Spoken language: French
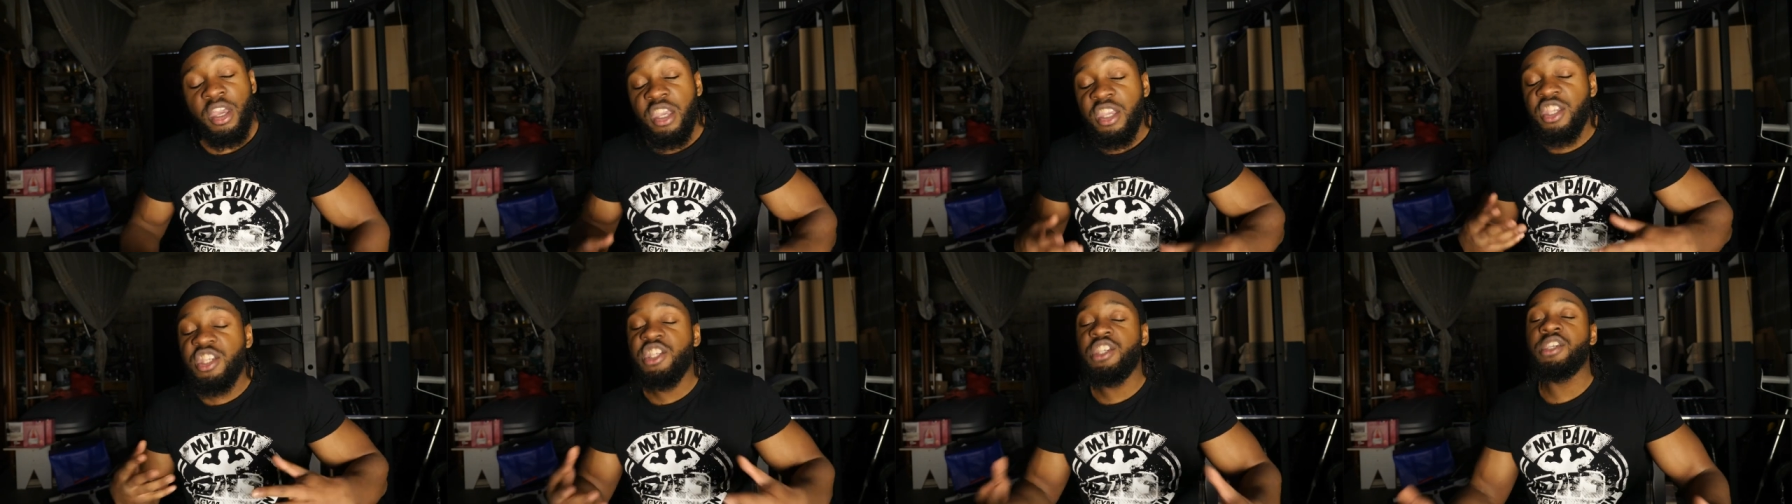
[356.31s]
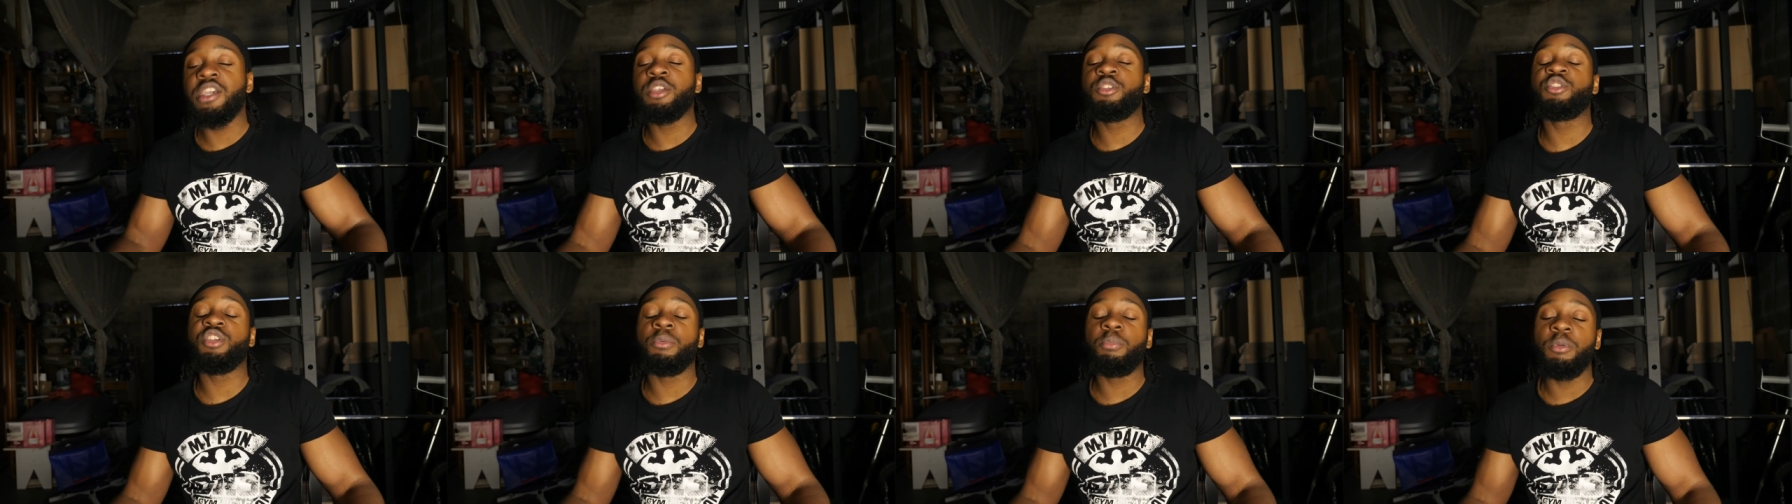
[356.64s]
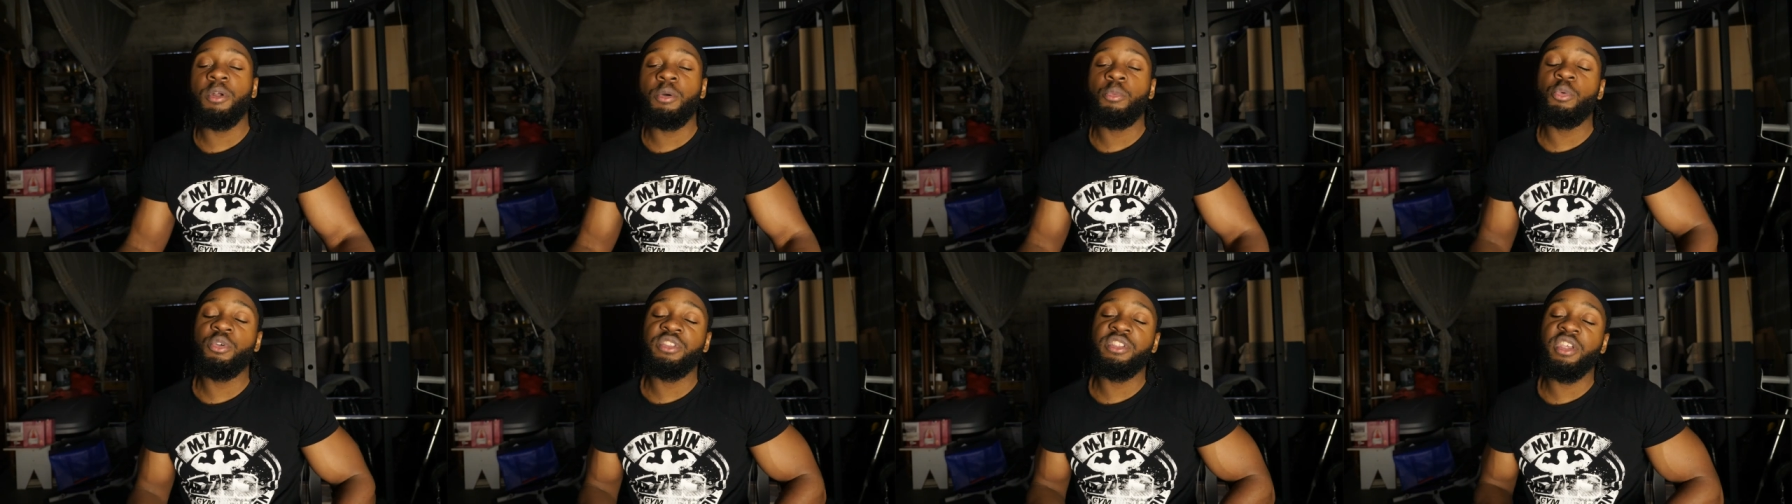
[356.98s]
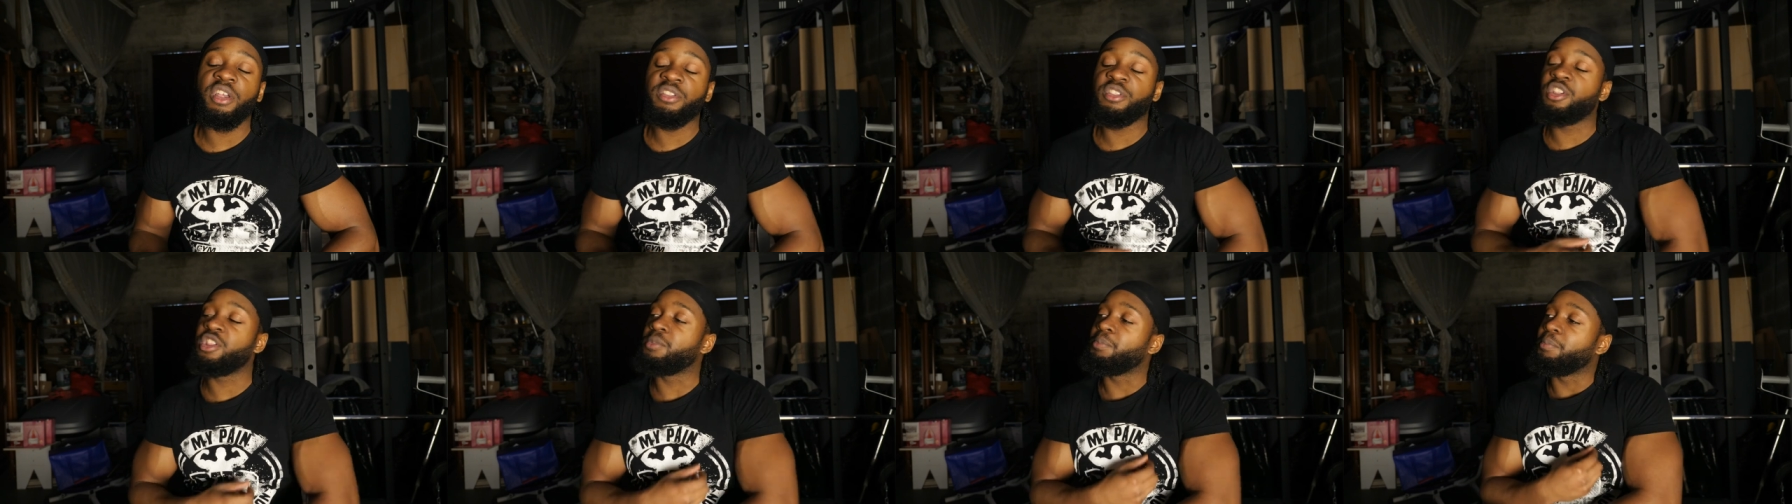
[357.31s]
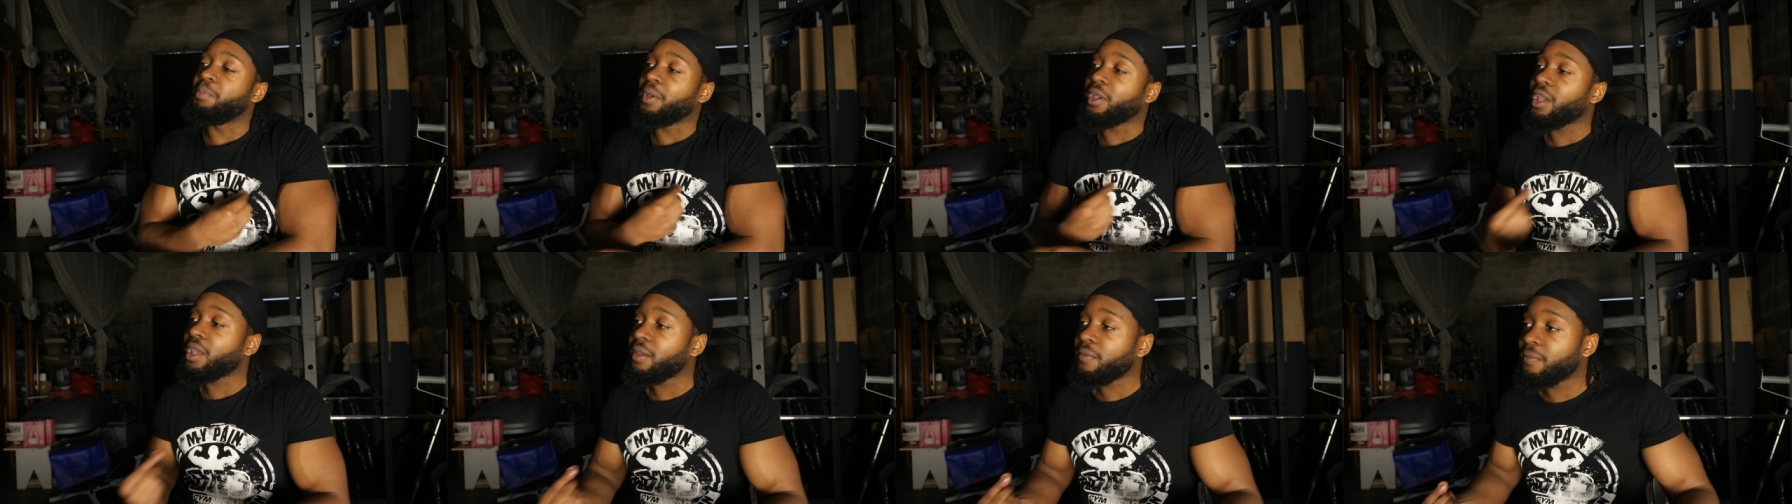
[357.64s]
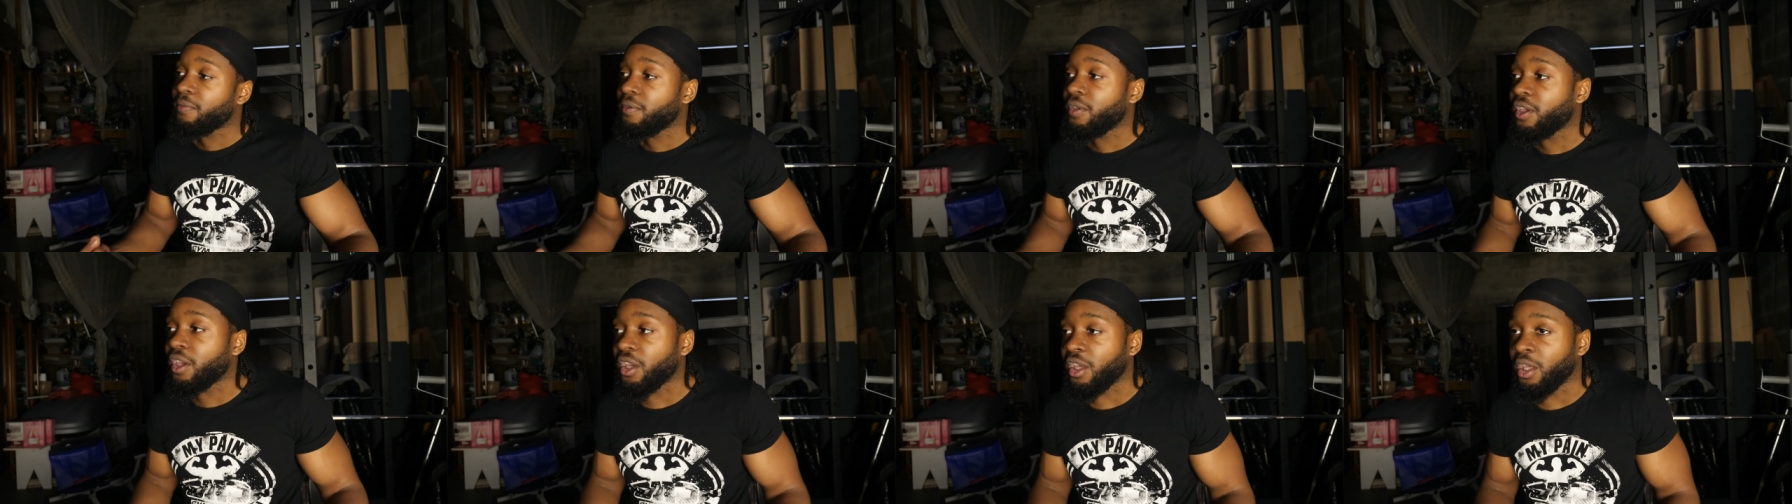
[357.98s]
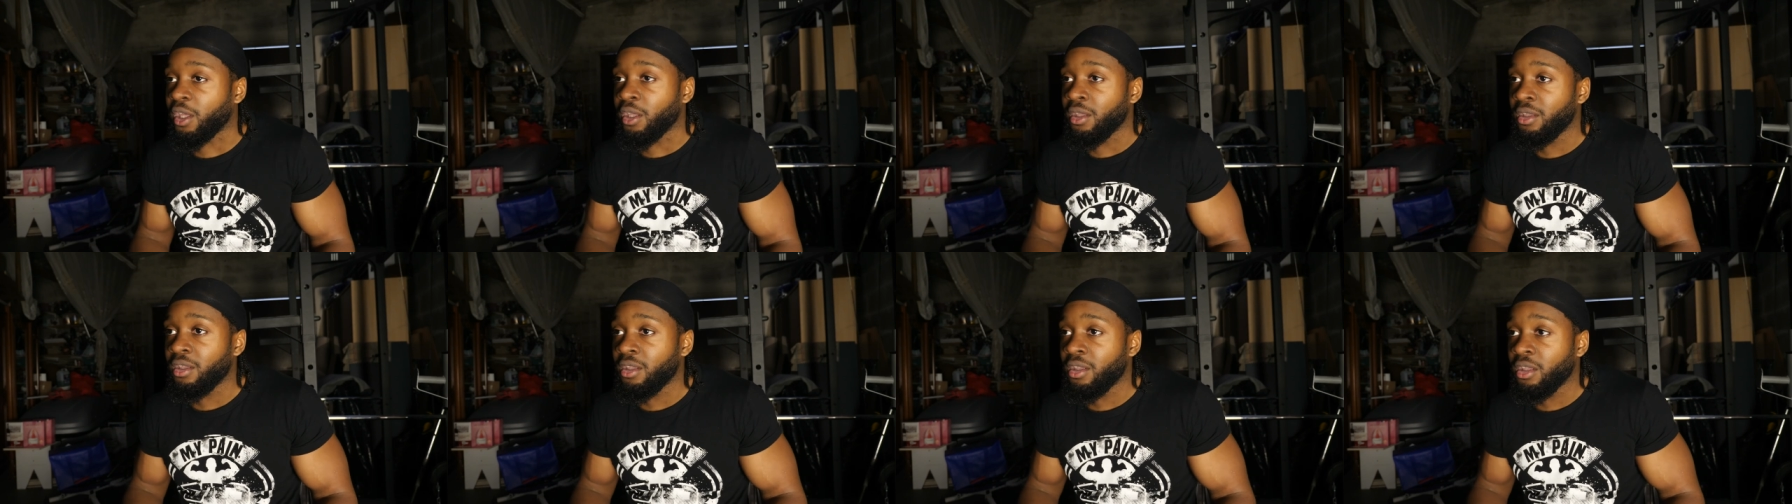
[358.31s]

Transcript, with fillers: qui est tout simplement mon exercice préféré.